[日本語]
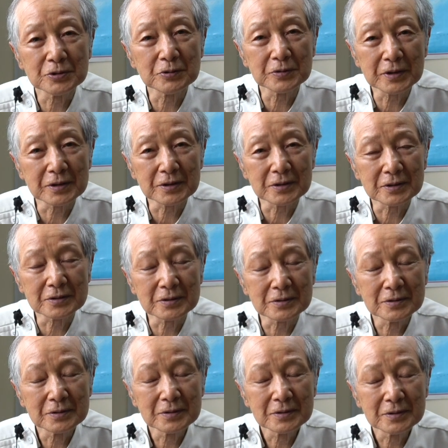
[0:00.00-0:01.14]
ろんな
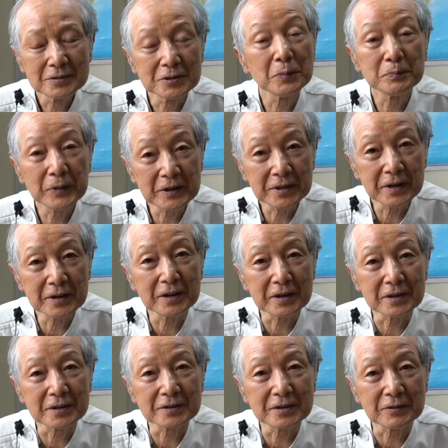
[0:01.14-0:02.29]
出っ張りやなん
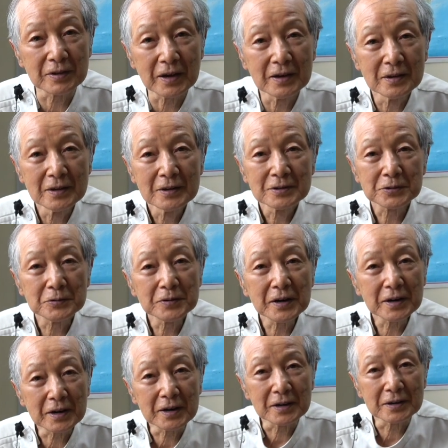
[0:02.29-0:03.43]
かですよね。その
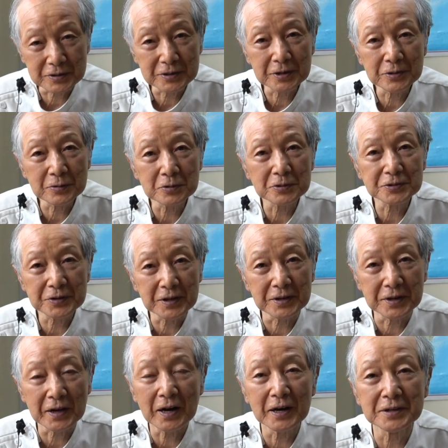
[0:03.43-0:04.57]
中へリンゴの繊
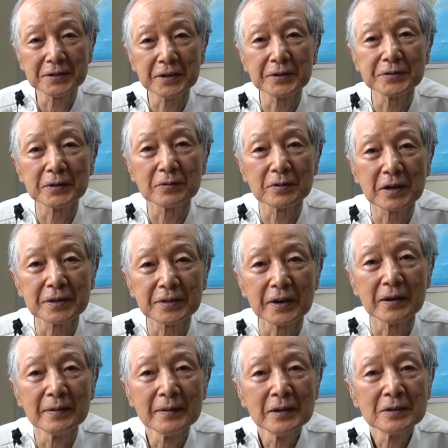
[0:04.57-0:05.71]
維が入ってってくれ
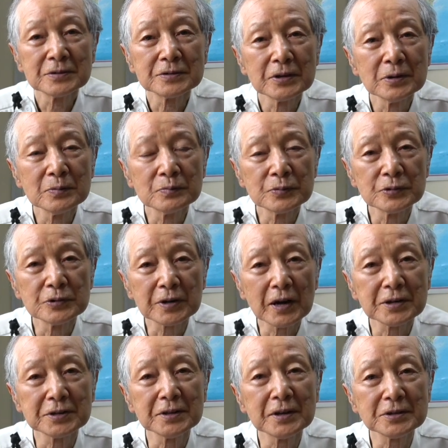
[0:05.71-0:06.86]
て全部
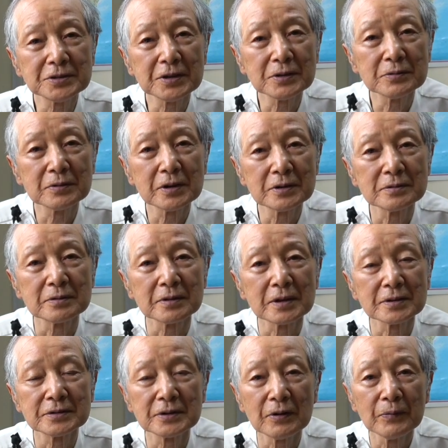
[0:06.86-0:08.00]
かき出してくれるんで
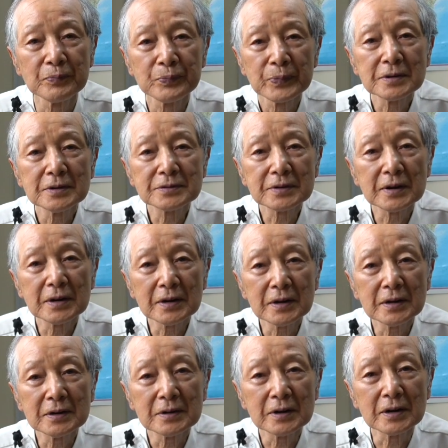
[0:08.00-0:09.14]
すよ。ですか
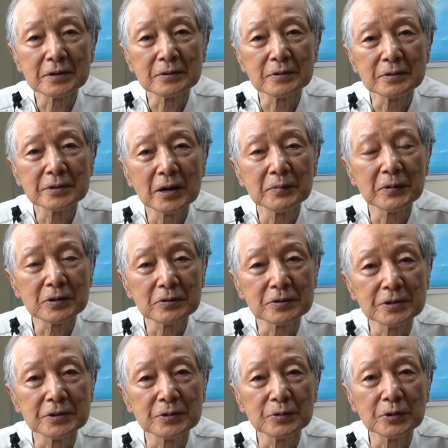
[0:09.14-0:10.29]
ら生の
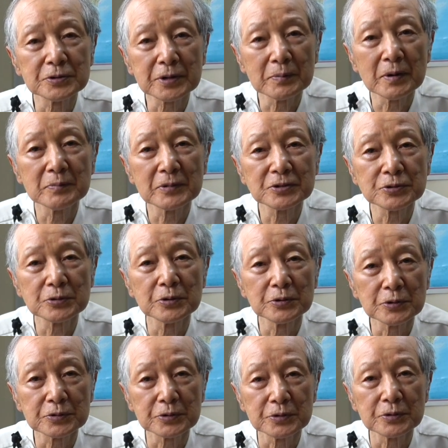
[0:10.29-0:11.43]
リンゴを食べましょう
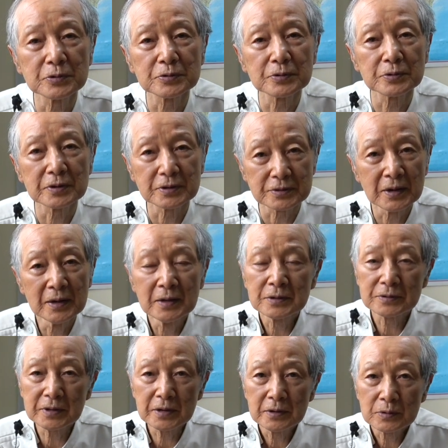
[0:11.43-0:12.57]
よということです。
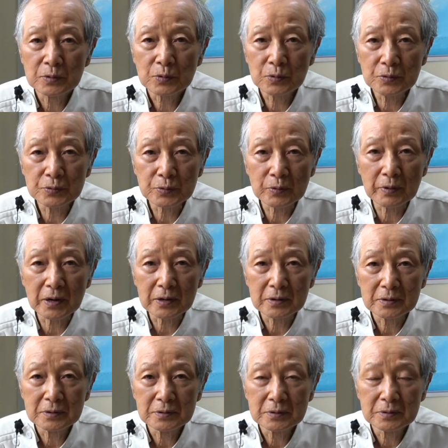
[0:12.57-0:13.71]
で今度は
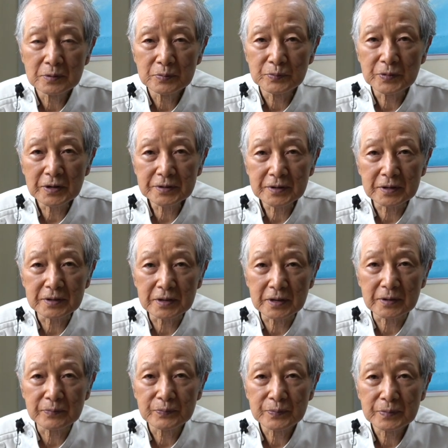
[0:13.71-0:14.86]
皆さんね、